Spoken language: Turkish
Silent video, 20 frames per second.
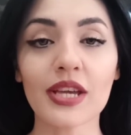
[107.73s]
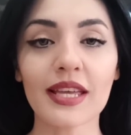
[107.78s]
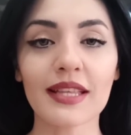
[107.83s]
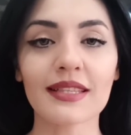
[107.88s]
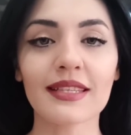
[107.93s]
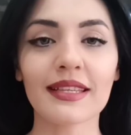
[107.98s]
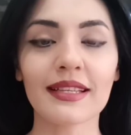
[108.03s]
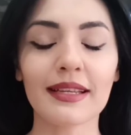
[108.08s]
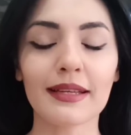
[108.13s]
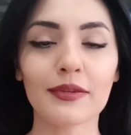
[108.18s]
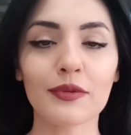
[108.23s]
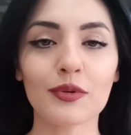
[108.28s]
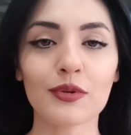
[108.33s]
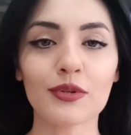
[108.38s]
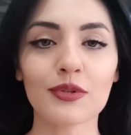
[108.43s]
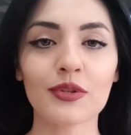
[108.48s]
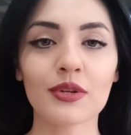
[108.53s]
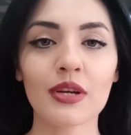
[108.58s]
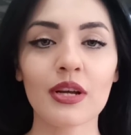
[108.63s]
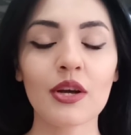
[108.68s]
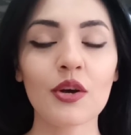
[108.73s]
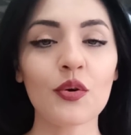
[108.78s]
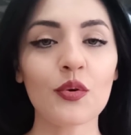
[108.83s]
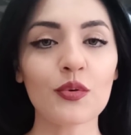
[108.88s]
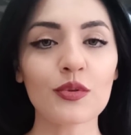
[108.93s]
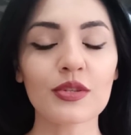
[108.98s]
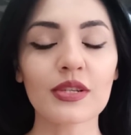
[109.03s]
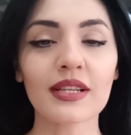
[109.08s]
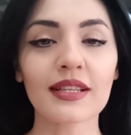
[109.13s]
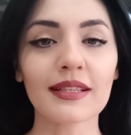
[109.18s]
etkileniyor.
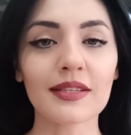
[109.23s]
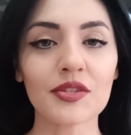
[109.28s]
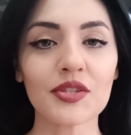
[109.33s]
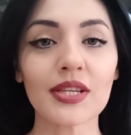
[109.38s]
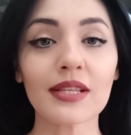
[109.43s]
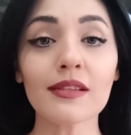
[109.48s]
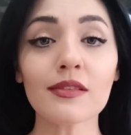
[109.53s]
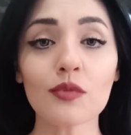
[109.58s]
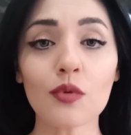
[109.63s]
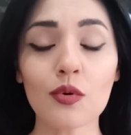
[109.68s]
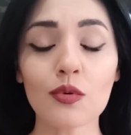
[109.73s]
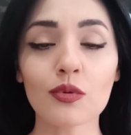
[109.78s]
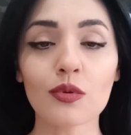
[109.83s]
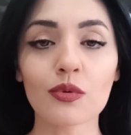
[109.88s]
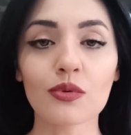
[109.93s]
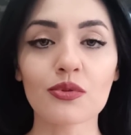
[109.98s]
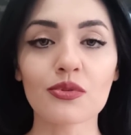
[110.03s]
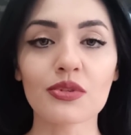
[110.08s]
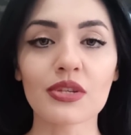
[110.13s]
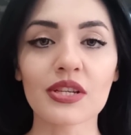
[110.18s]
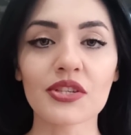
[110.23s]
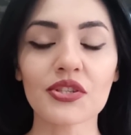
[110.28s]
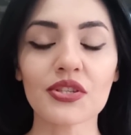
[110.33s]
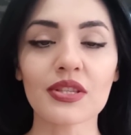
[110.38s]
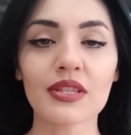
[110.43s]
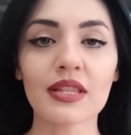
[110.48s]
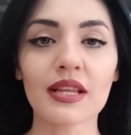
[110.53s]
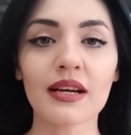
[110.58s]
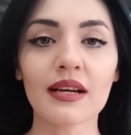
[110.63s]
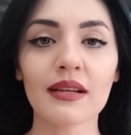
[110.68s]
O sırada Janet 19
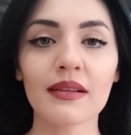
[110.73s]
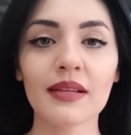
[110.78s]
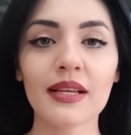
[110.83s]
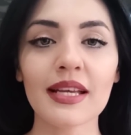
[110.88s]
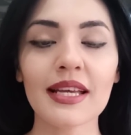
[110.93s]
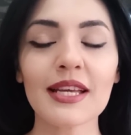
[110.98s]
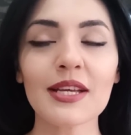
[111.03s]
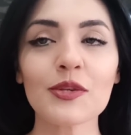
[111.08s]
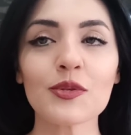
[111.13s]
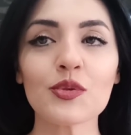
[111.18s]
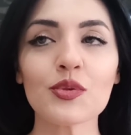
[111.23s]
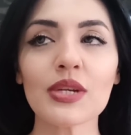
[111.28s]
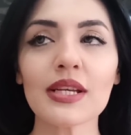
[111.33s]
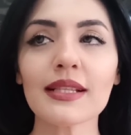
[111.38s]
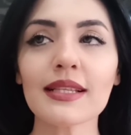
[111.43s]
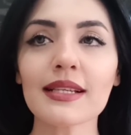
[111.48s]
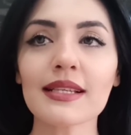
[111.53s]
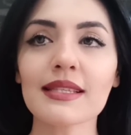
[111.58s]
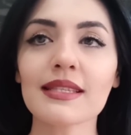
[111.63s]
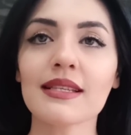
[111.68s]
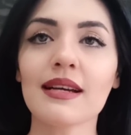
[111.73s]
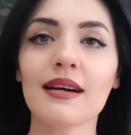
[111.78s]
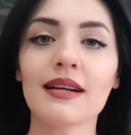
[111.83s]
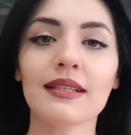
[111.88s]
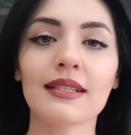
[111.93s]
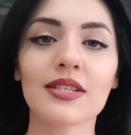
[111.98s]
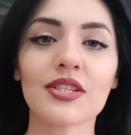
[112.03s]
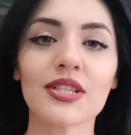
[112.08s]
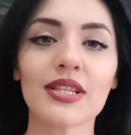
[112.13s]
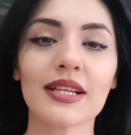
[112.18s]
yaşında. Sürekli kız
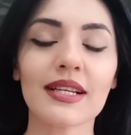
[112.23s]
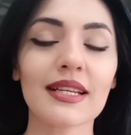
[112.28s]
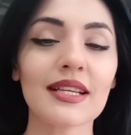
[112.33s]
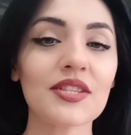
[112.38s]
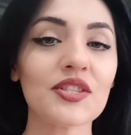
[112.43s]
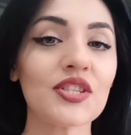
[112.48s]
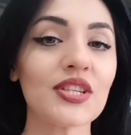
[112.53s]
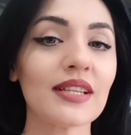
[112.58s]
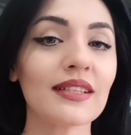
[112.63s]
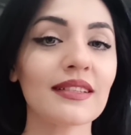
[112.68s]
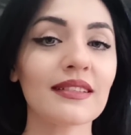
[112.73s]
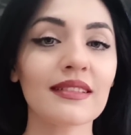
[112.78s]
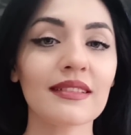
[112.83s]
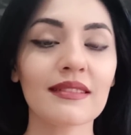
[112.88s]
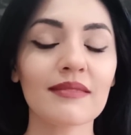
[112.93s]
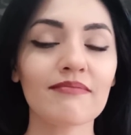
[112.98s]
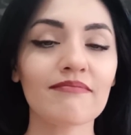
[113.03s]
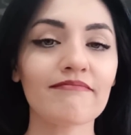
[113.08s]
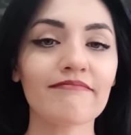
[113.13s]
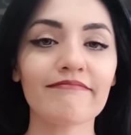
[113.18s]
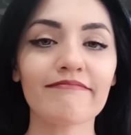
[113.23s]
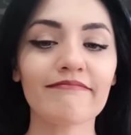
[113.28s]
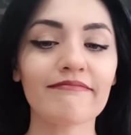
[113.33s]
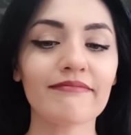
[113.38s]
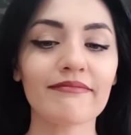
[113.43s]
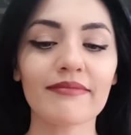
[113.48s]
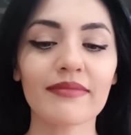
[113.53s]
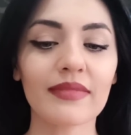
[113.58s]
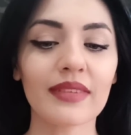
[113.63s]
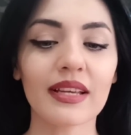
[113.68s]
kardeşlerine Janet'ın
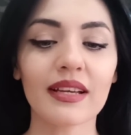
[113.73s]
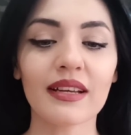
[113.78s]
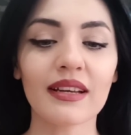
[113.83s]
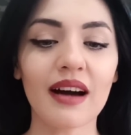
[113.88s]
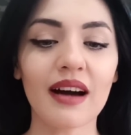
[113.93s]
e,